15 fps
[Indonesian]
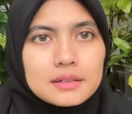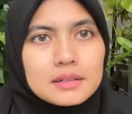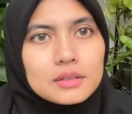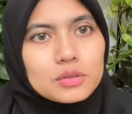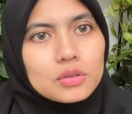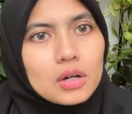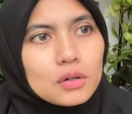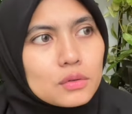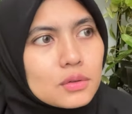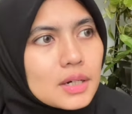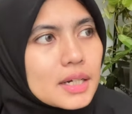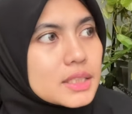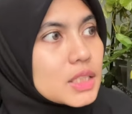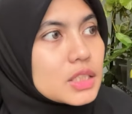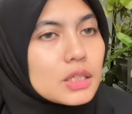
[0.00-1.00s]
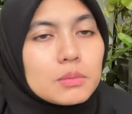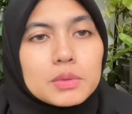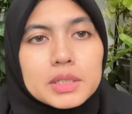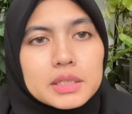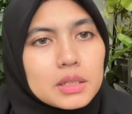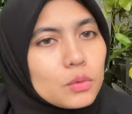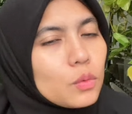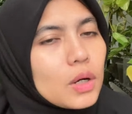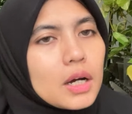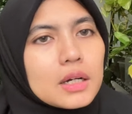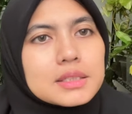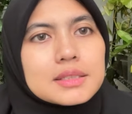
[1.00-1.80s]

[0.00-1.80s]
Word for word: itu aku nggak nyesel belinya wah